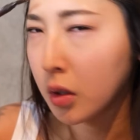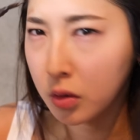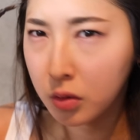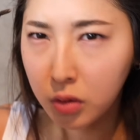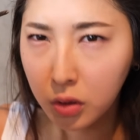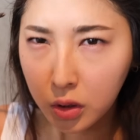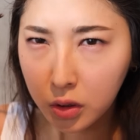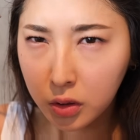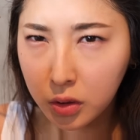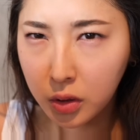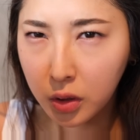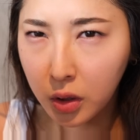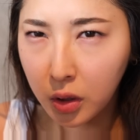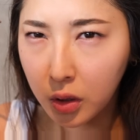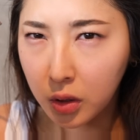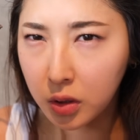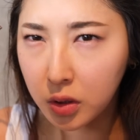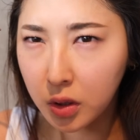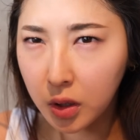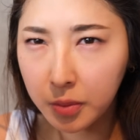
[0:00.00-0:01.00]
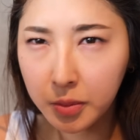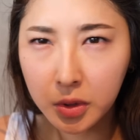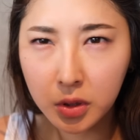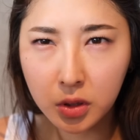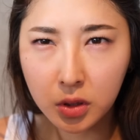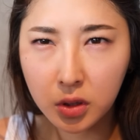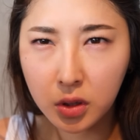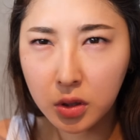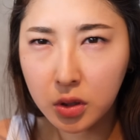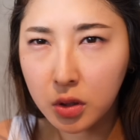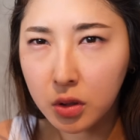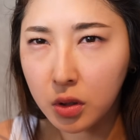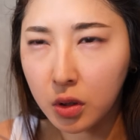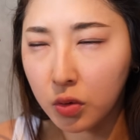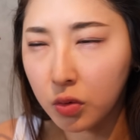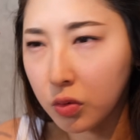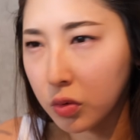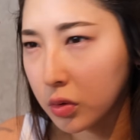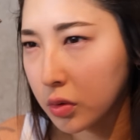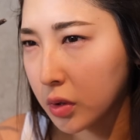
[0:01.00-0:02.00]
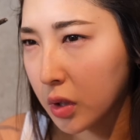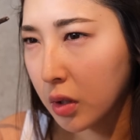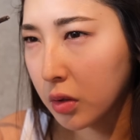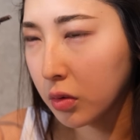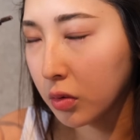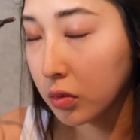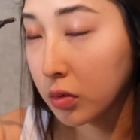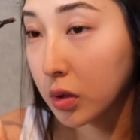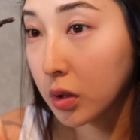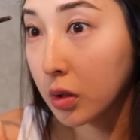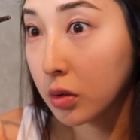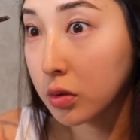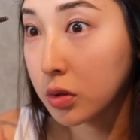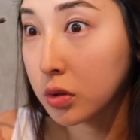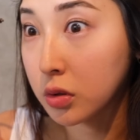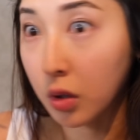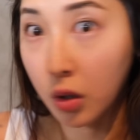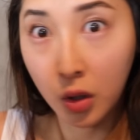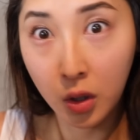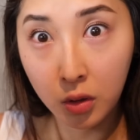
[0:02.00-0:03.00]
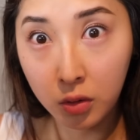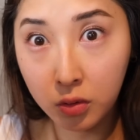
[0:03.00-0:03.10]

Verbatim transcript: こうやってしかめっ面してたら怒ってんのってなるしさ